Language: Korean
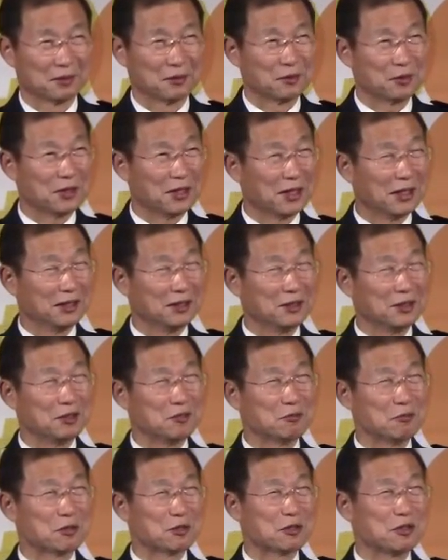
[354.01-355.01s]
우리
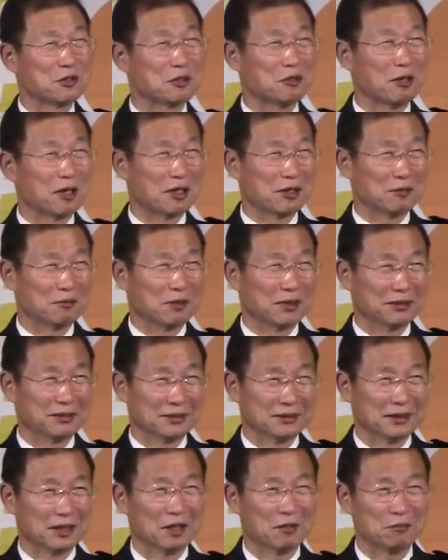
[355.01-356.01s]
아이들이 무슨 영화를
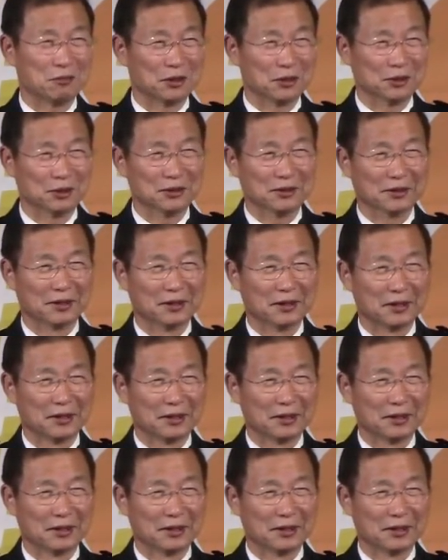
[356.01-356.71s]
봤느냐 하면